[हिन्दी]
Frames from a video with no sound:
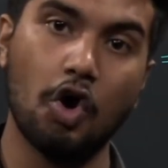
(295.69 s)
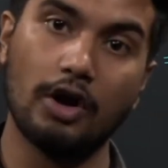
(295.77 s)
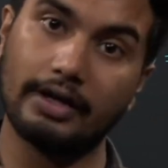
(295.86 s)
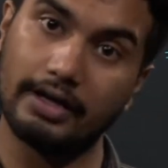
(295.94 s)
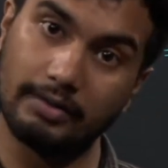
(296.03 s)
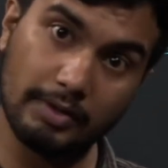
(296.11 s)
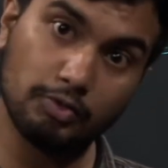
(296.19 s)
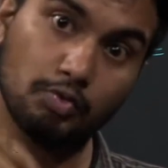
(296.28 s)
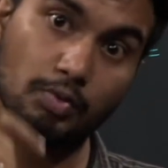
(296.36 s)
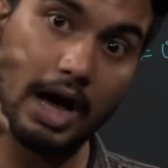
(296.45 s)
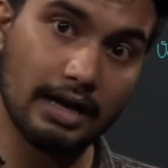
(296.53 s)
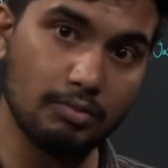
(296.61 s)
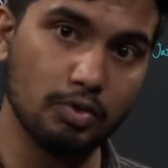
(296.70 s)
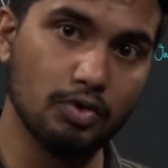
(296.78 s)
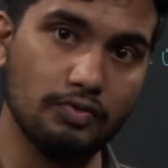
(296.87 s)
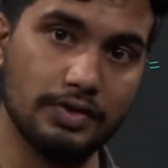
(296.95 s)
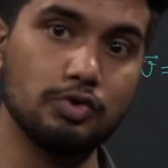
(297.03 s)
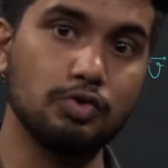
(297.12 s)
और अगर मैं दोबारा
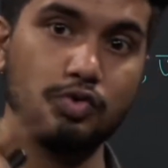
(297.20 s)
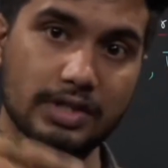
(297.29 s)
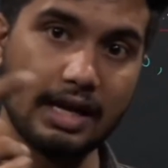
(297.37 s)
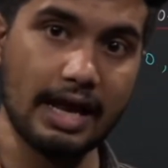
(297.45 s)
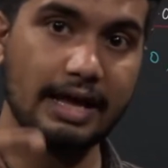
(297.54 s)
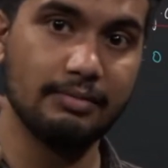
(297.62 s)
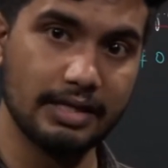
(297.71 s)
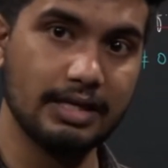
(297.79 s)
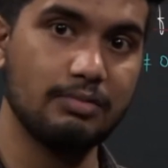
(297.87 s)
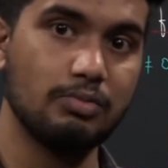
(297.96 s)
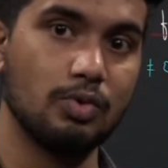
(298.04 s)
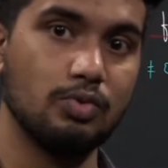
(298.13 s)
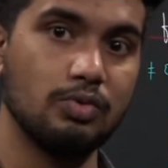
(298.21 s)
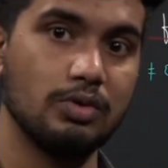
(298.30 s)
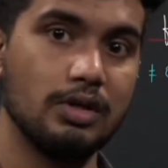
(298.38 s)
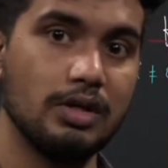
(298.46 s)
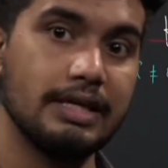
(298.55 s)
बोलूँ फिर दूसरा लाइन में ये बोलूँ